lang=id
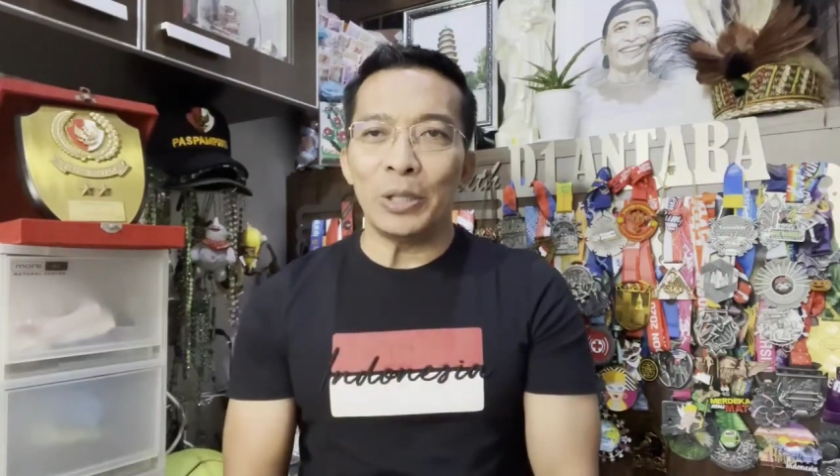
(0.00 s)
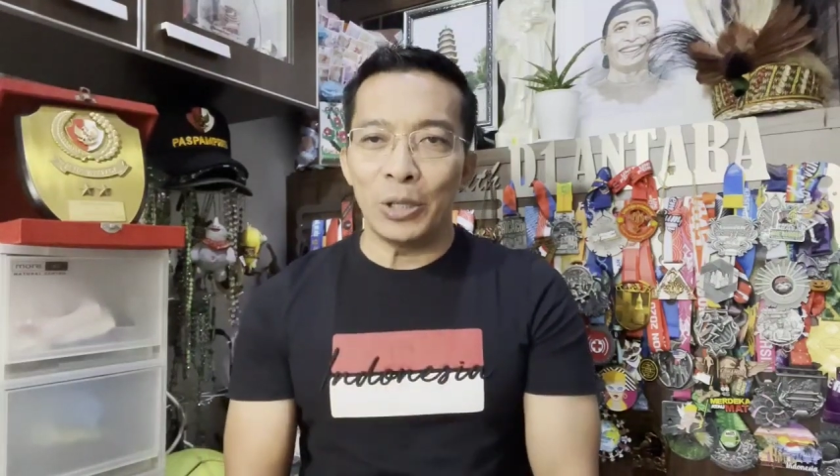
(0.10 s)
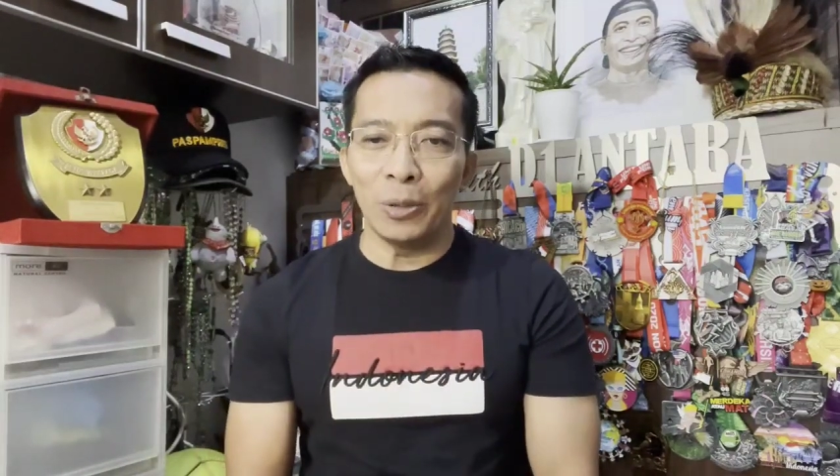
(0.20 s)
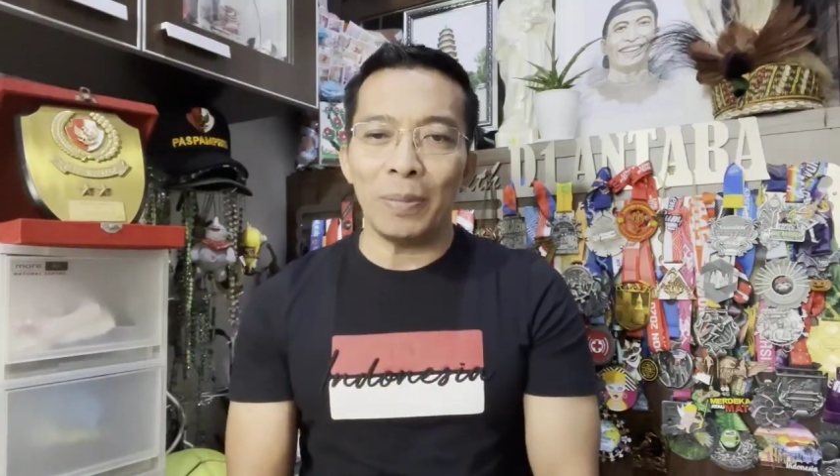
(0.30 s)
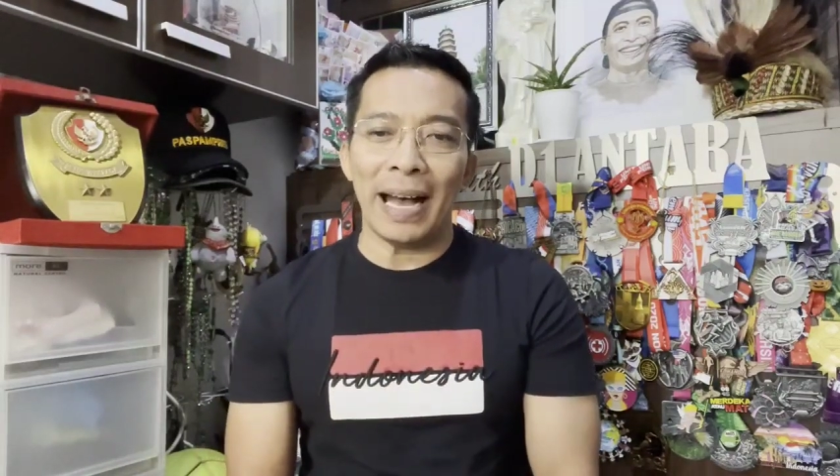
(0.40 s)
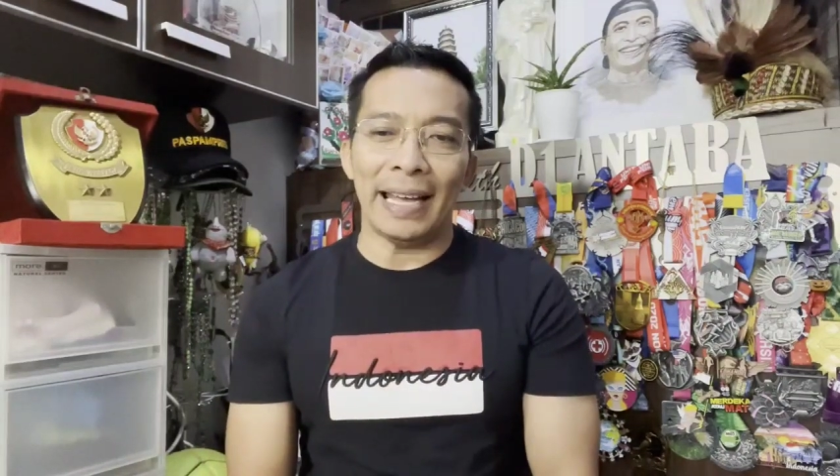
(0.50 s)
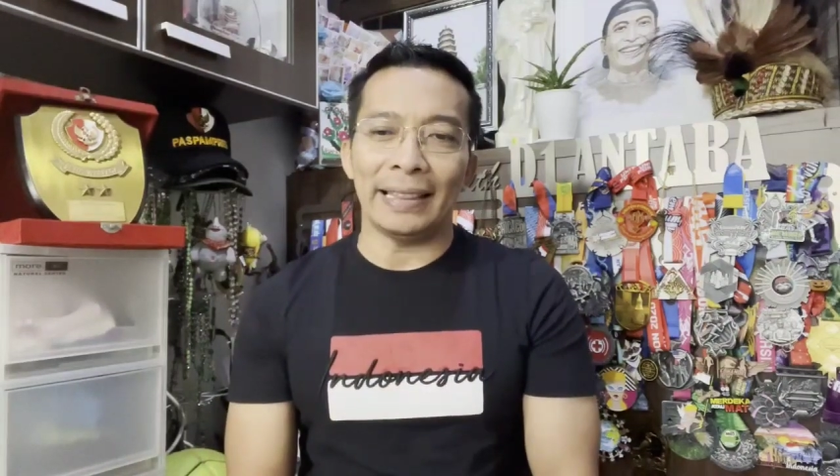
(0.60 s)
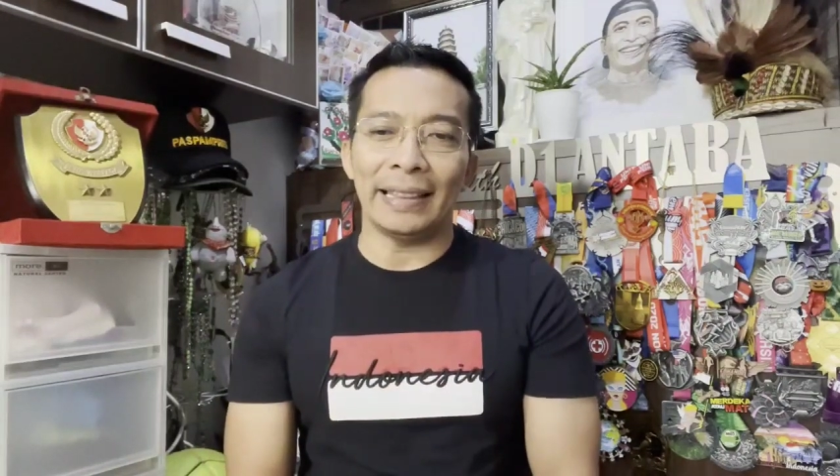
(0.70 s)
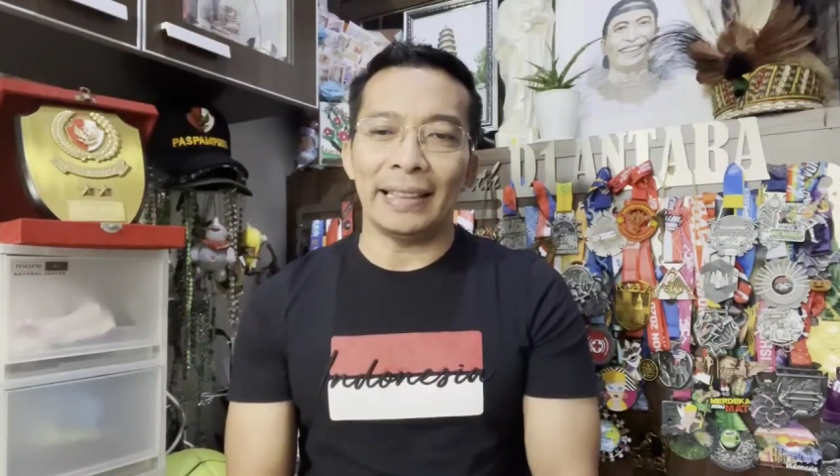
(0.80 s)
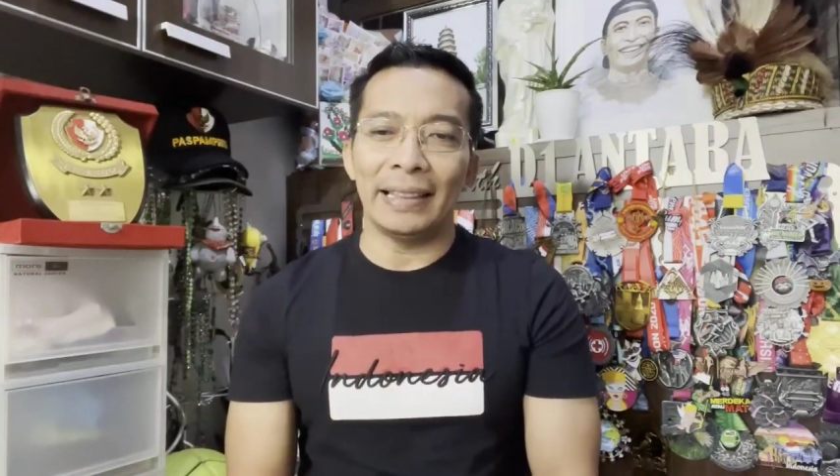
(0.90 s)

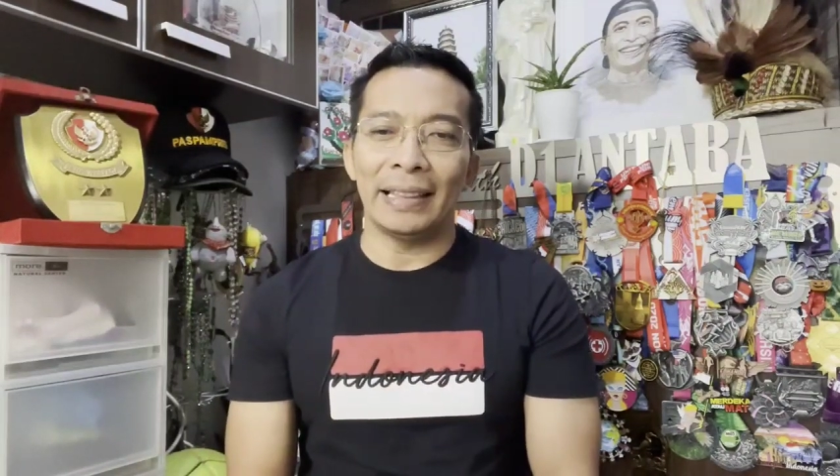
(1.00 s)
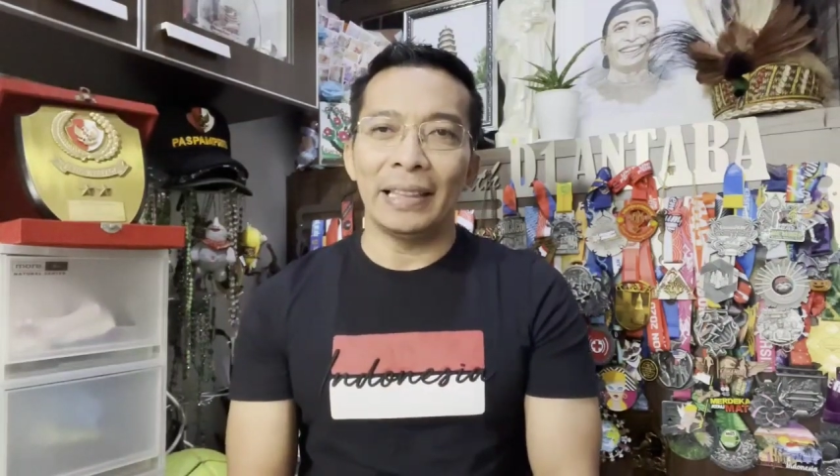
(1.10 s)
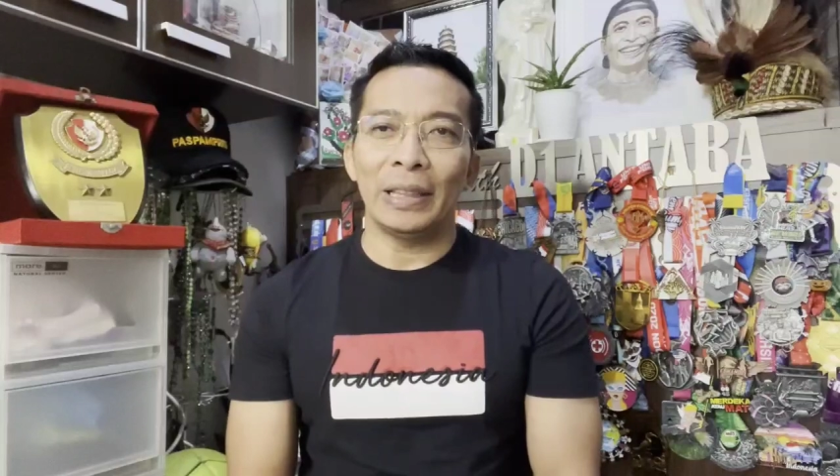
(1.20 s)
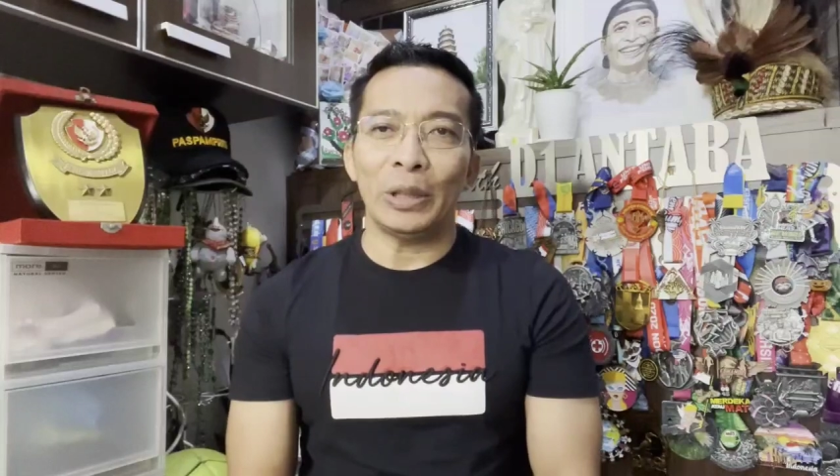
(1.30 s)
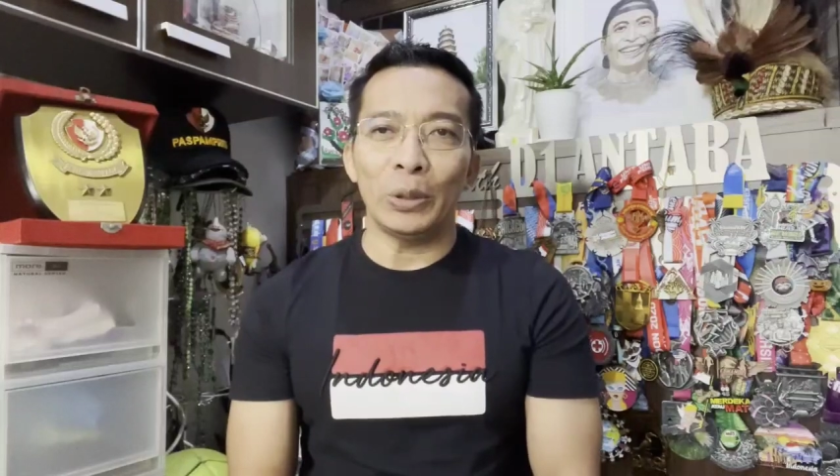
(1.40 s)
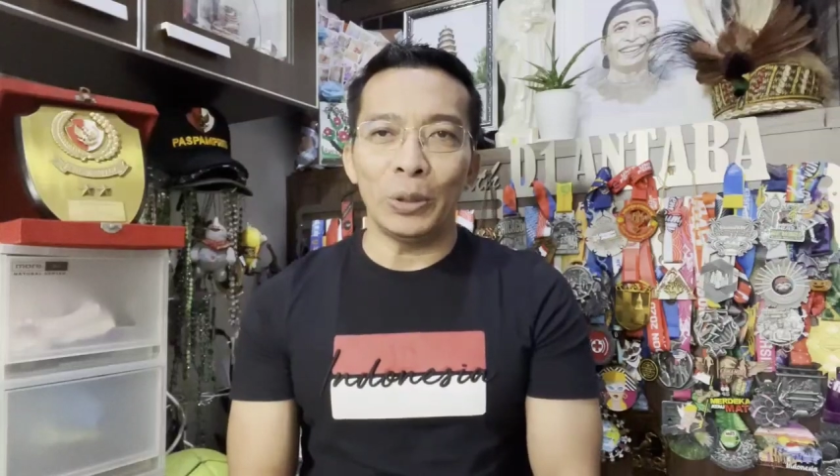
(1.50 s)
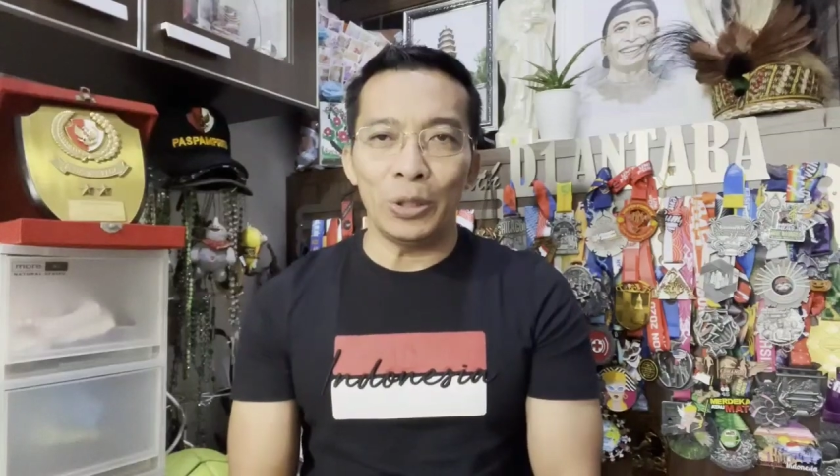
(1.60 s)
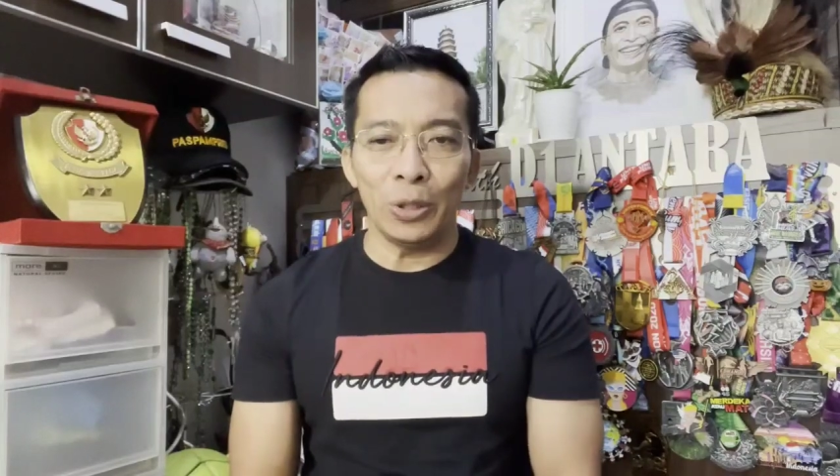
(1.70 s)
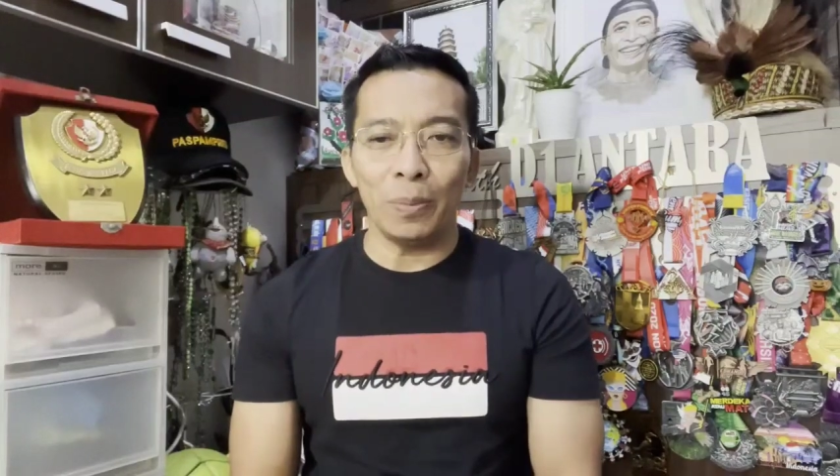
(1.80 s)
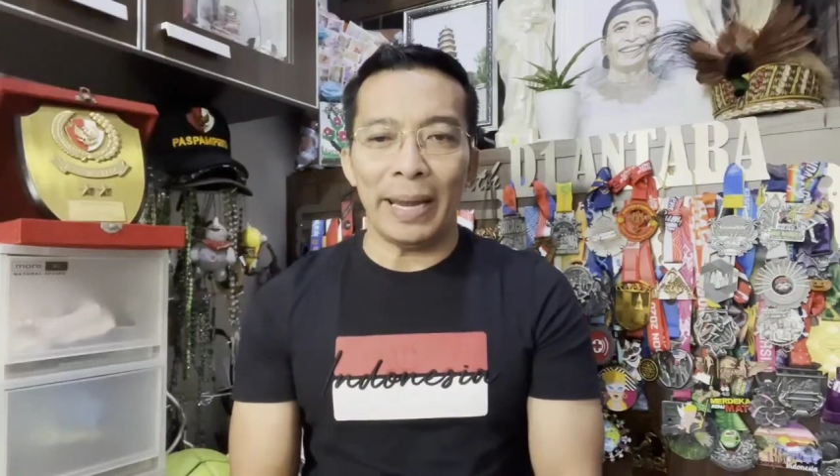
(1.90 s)
Jumat
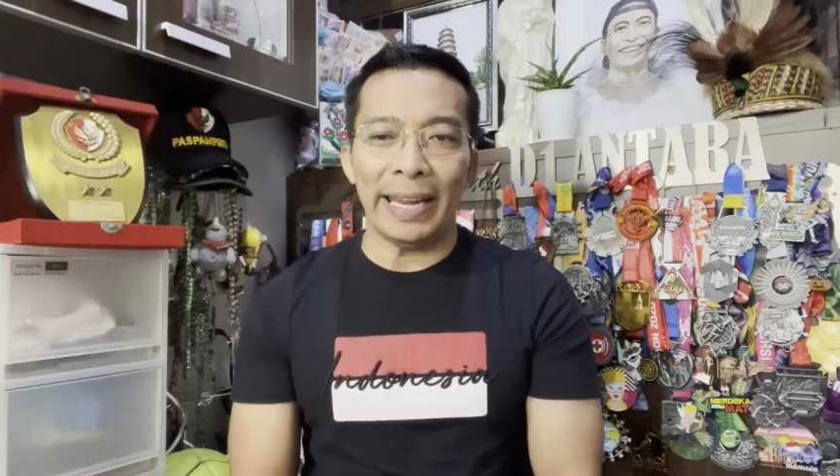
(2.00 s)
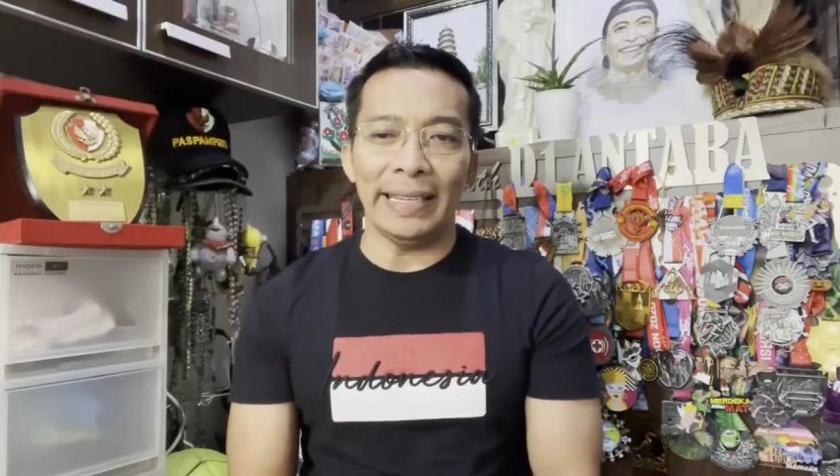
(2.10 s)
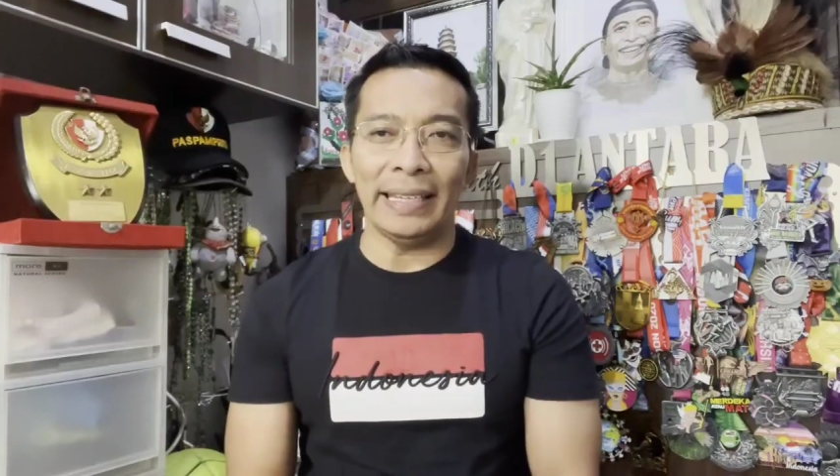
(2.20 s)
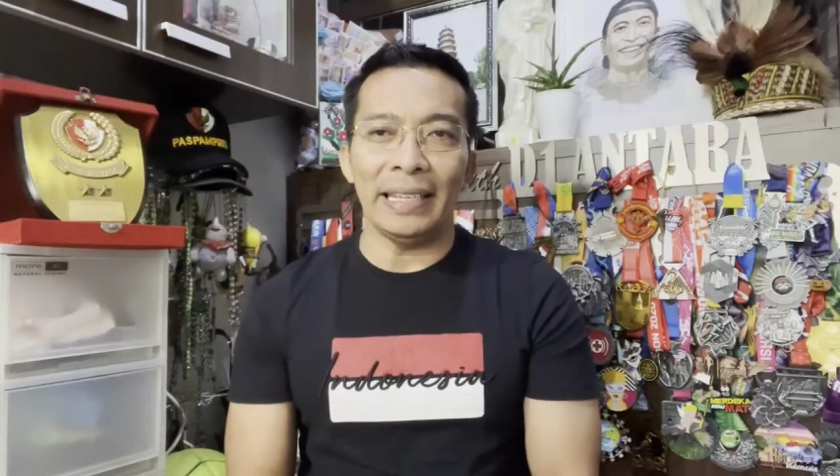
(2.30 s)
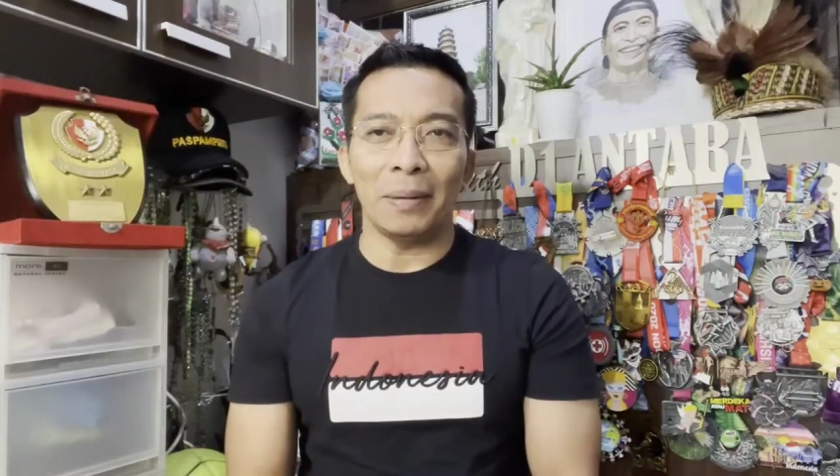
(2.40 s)
7 Mei,